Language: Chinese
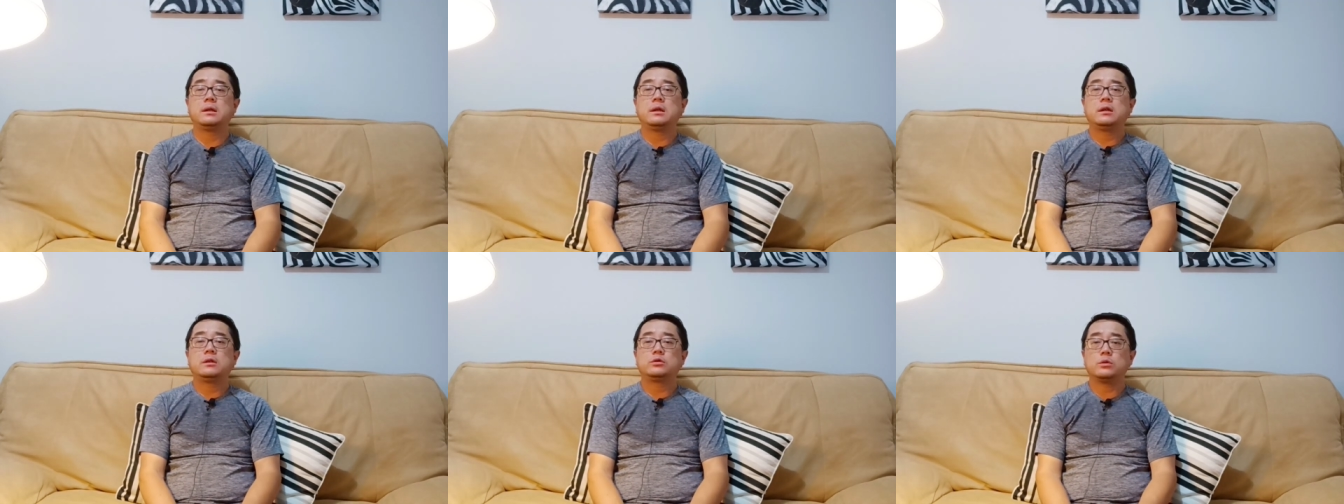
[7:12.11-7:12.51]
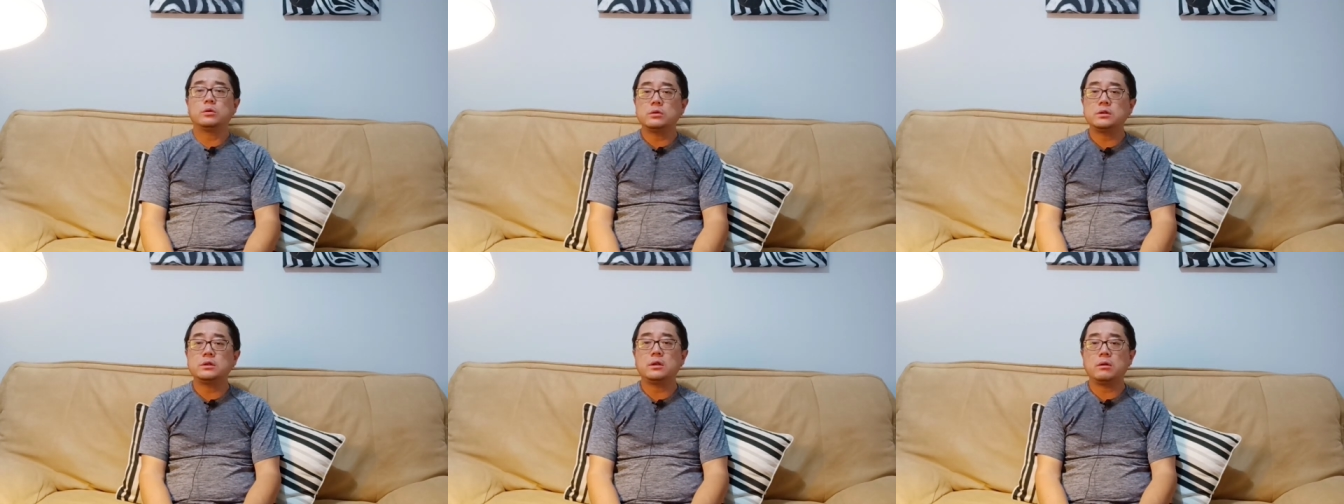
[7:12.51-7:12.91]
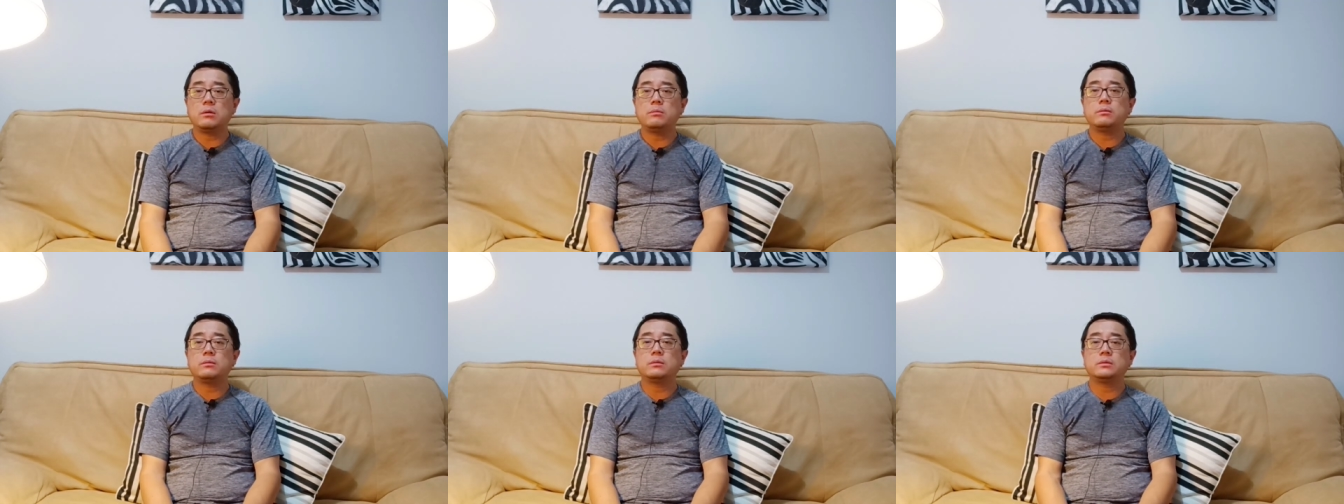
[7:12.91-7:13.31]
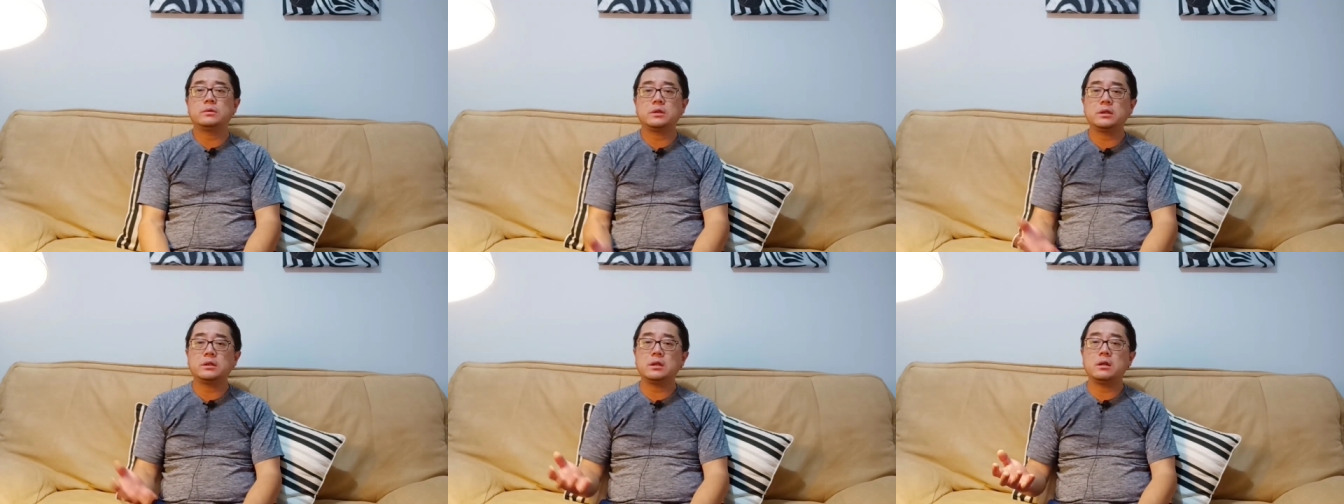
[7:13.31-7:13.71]
所有这些奥
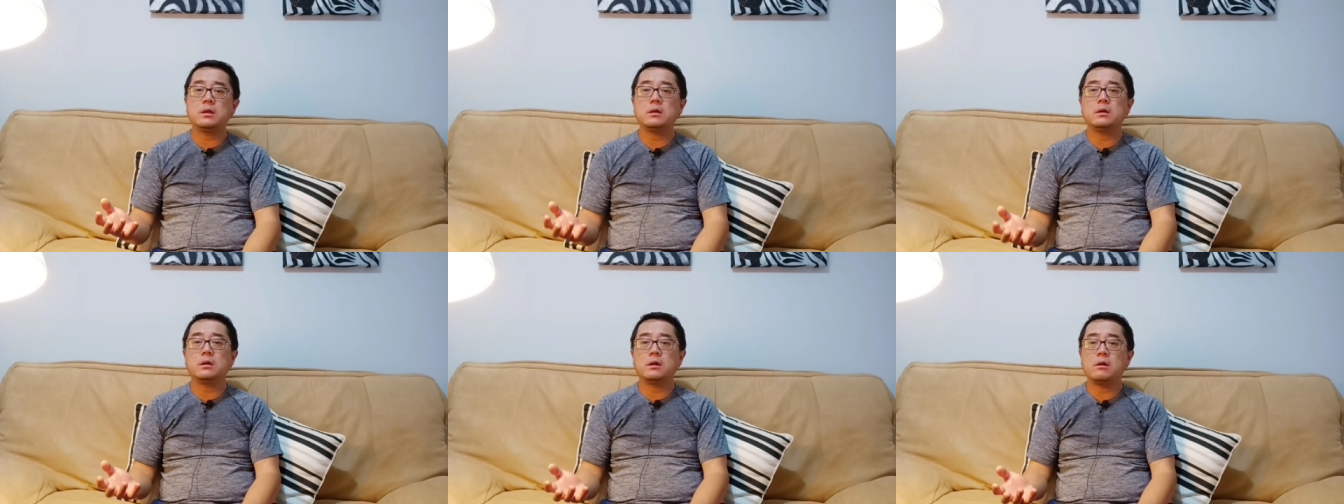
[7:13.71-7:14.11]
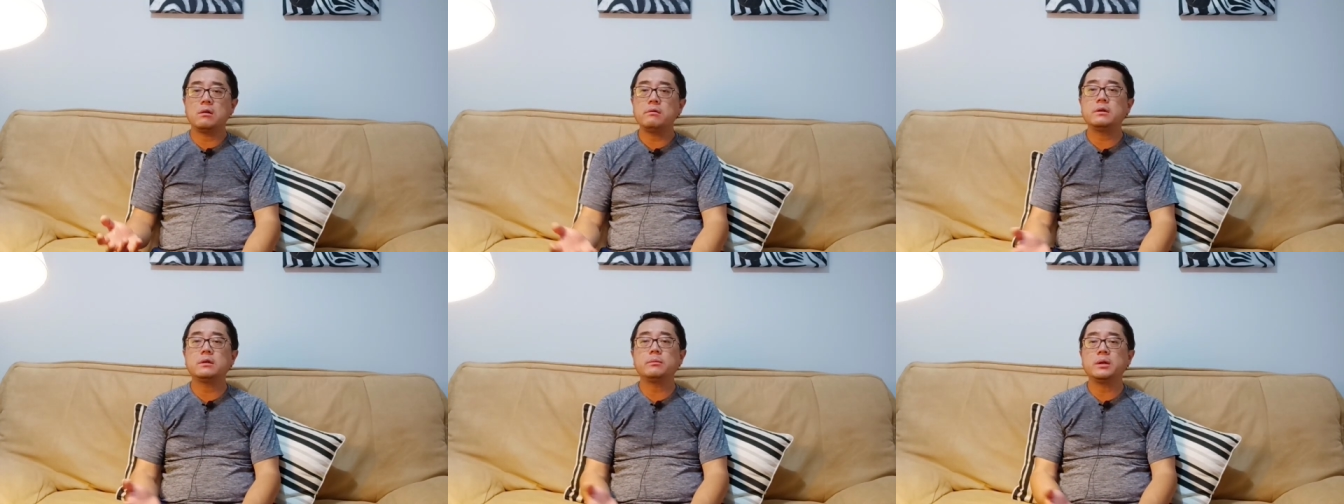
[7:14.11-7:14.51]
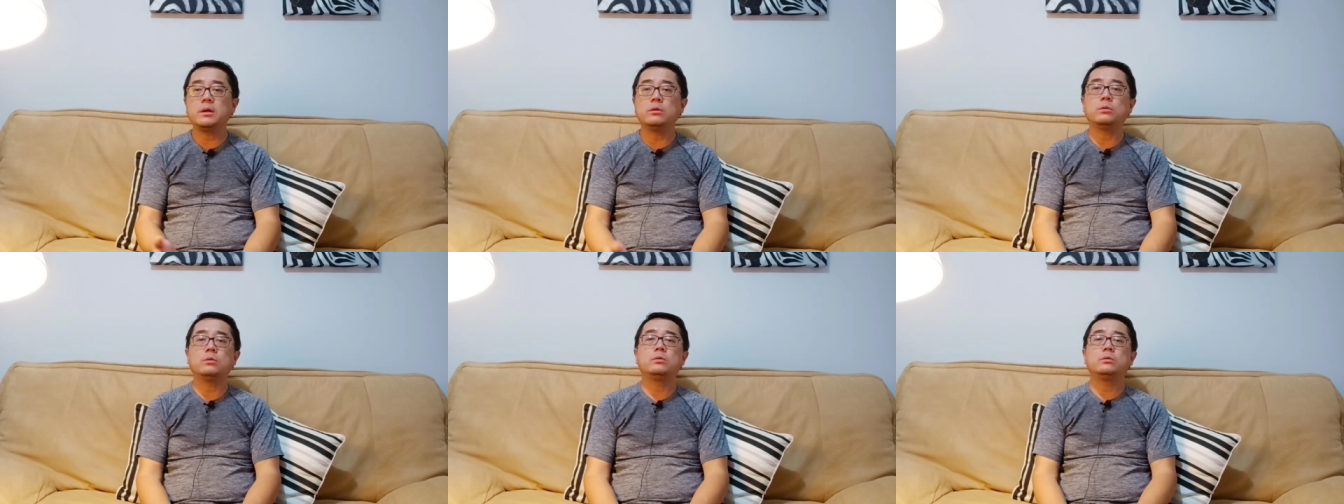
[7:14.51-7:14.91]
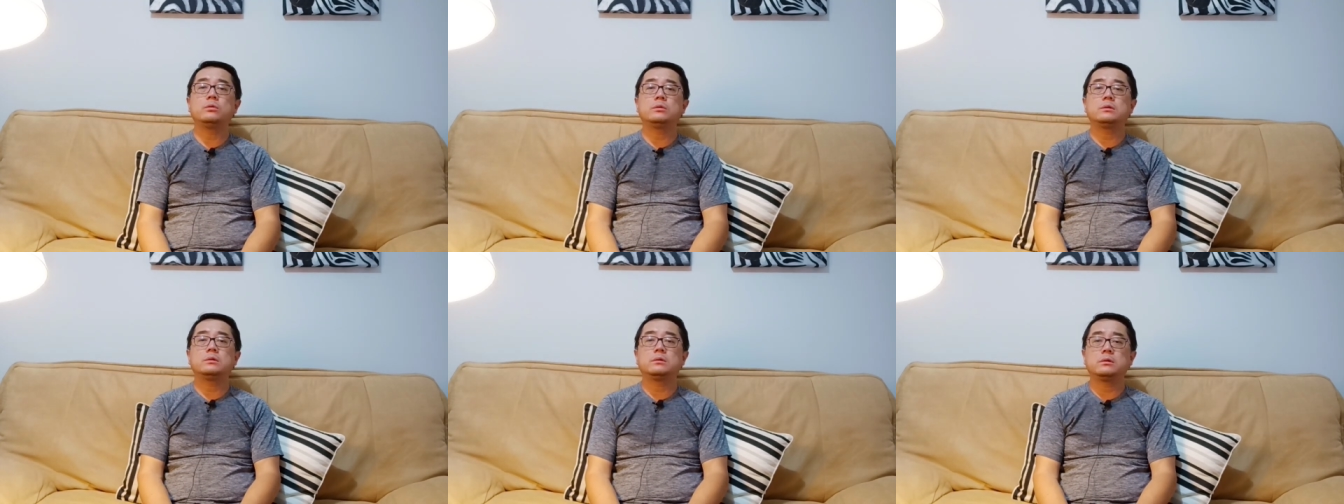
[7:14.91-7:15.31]
这些 COVID 的病毒，
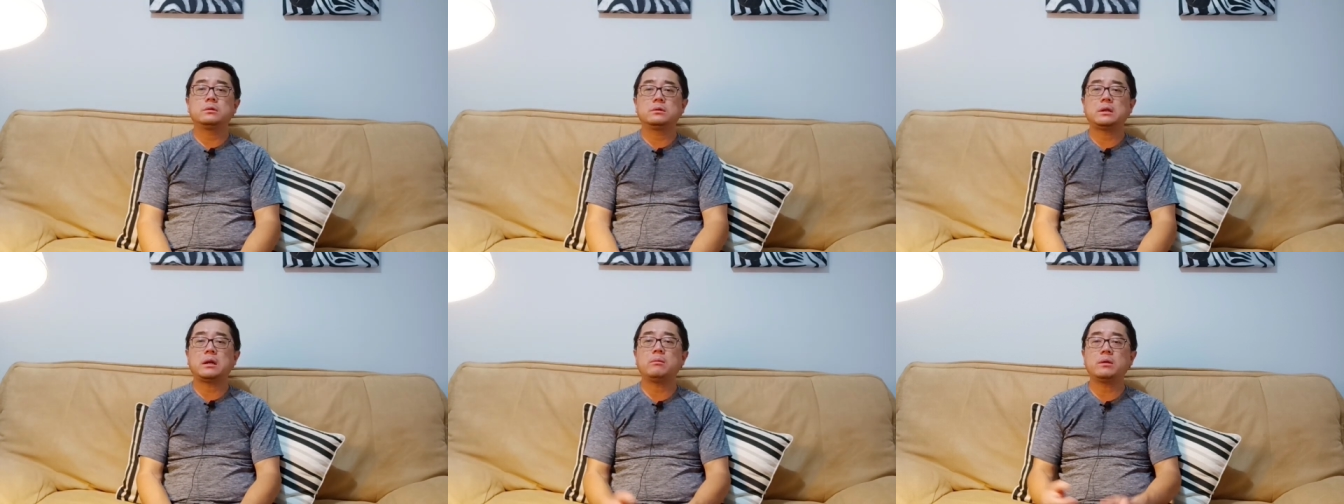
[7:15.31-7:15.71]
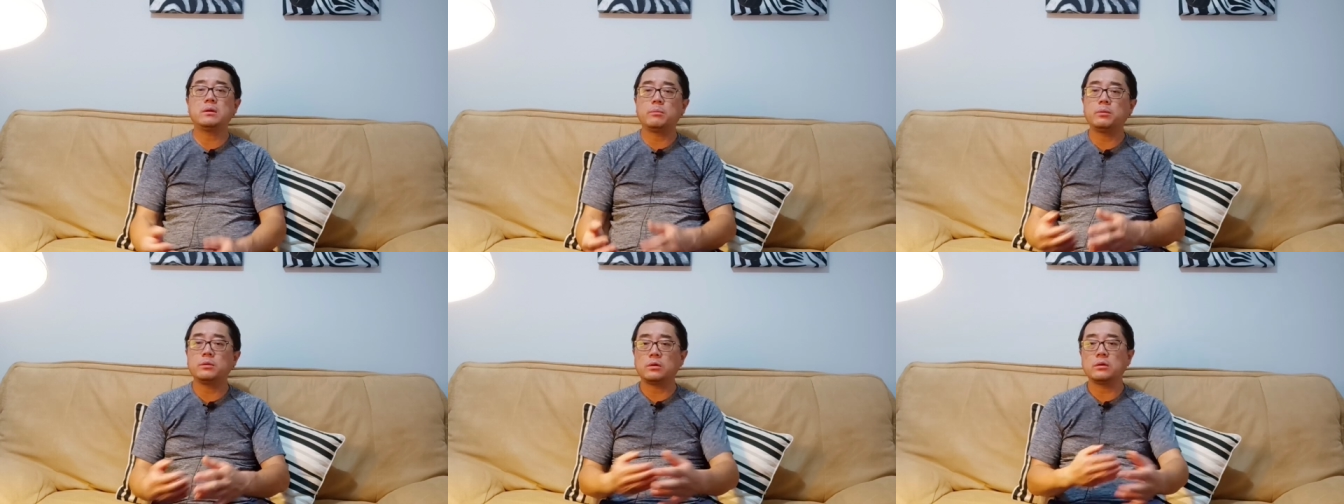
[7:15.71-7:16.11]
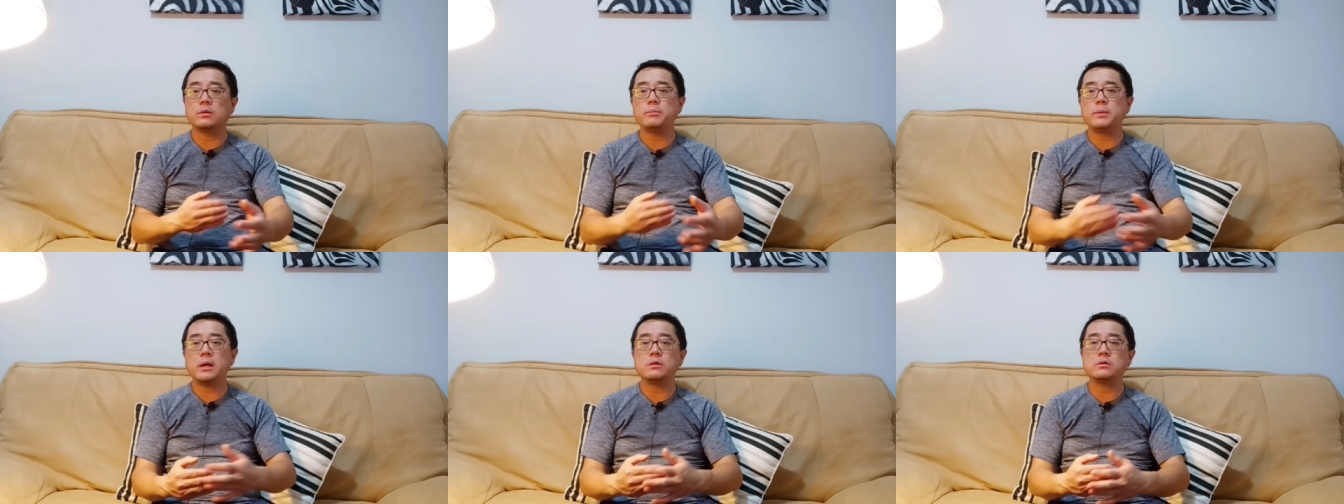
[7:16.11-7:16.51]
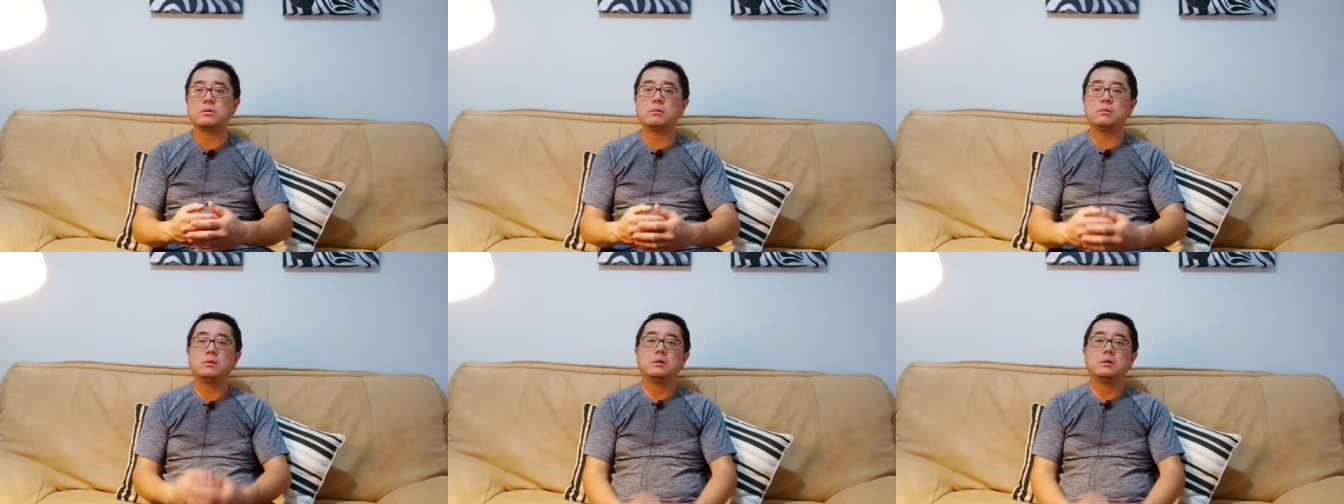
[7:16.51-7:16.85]
它们的不同的变种，